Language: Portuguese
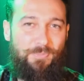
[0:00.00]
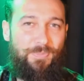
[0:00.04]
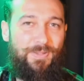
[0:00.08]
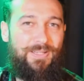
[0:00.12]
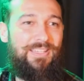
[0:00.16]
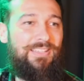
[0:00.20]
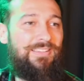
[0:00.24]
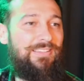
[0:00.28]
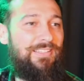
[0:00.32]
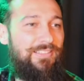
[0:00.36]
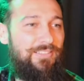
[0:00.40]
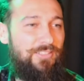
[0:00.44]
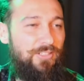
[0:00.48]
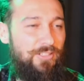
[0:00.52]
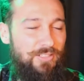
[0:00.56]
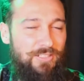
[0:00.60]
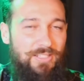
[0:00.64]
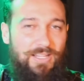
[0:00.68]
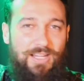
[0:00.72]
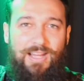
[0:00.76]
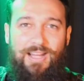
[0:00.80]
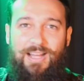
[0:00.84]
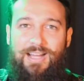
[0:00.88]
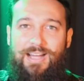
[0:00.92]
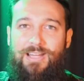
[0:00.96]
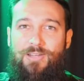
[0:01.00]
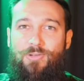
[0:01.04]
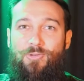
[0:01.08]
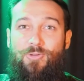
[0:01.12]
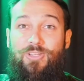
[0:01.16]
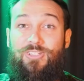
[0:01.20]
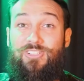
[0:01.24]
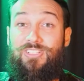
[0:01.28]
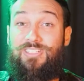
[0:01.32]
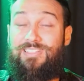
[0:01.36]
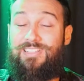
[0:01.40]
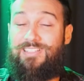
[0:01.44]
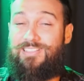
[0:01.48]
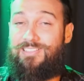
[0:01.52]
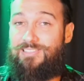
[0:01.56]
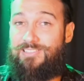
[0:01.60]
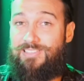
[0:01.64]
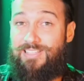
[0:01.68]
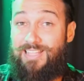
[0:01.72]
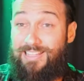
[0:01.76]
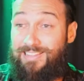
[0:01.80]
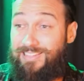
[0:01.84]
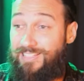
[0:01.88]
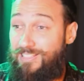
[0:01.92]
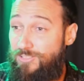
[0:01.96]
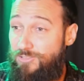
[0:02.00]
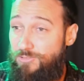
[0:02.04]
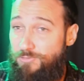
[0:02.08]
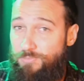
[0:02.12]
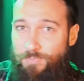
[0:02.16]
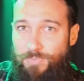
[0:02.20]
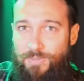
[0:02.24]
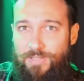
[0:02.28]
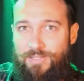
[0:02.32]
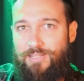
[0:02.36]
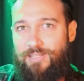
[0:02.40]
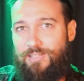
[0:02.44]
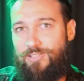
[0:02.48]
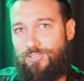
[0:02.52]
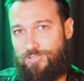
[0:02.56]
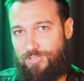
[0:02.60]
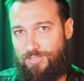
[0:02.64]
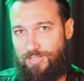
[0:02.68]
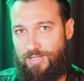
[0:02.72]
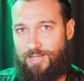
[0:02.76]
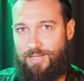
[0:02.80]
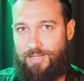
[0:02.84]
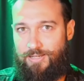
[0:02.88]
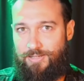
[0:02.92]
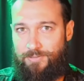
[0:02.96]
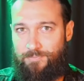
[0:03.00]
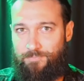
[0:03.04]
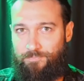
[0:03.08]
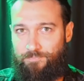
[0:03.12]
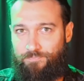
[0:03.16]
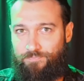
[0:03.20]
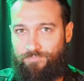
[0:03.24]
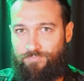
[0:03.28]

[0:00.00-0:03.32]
para quem está entrando na área ou que já está até experiente na área.